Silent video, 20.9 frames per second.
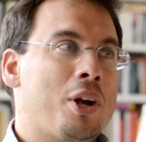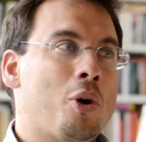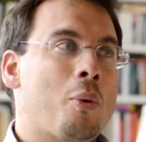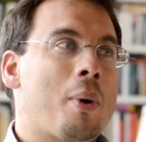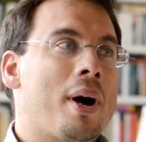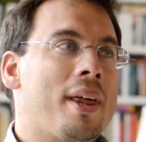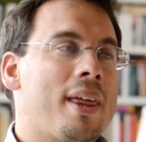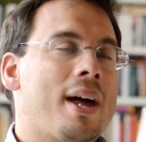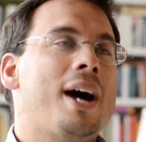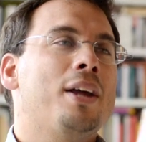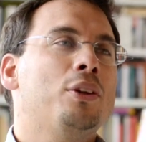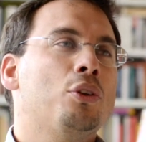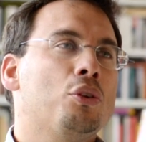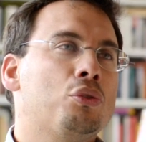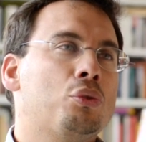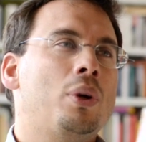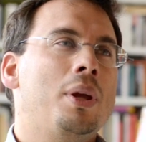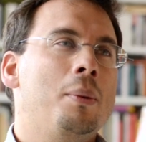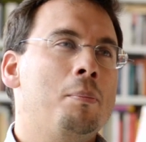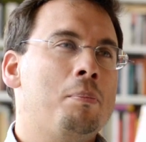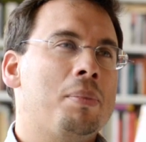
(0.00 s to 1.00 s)
nos va dejando
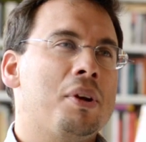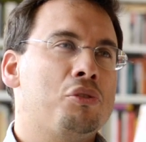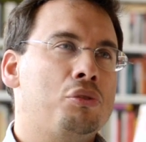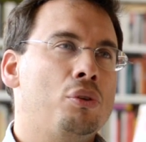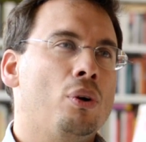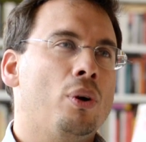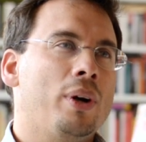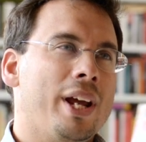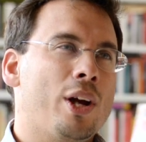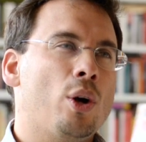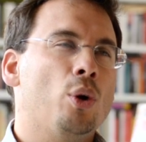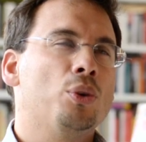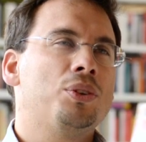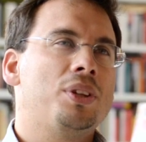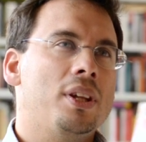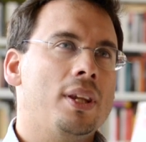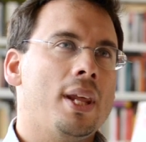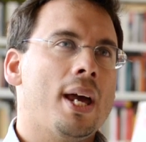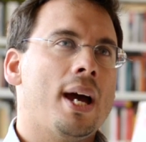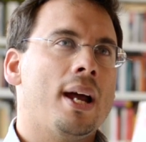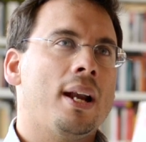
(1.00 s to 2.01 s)
sus impresiones
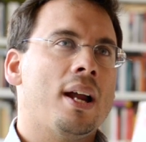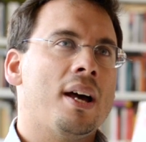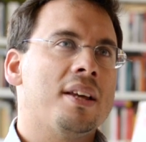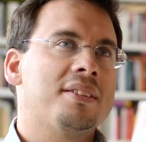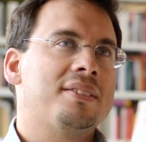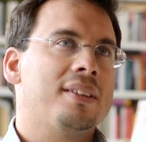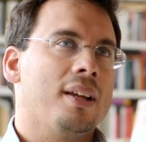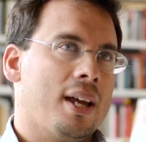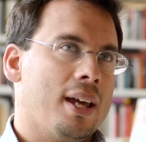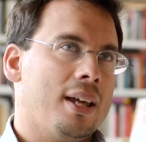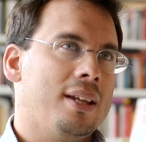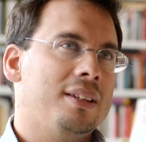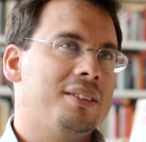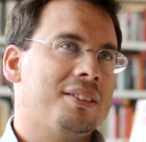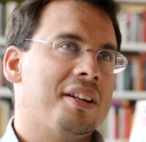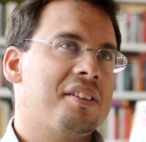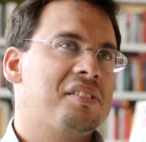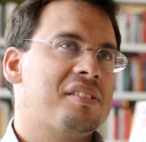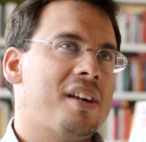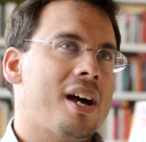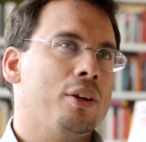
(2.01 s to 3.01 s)
cotidianas acerca de
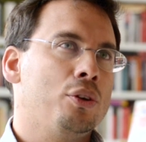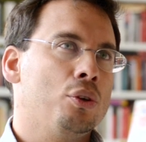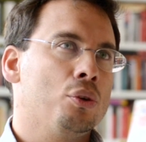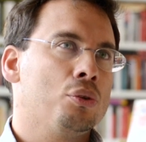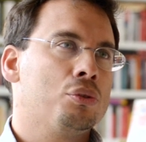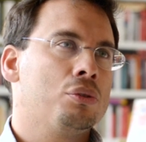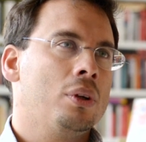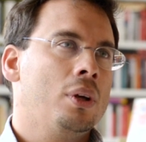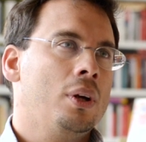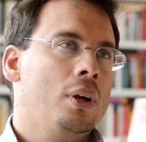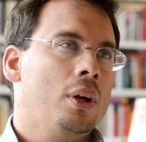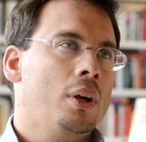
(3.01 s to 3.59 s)
tres años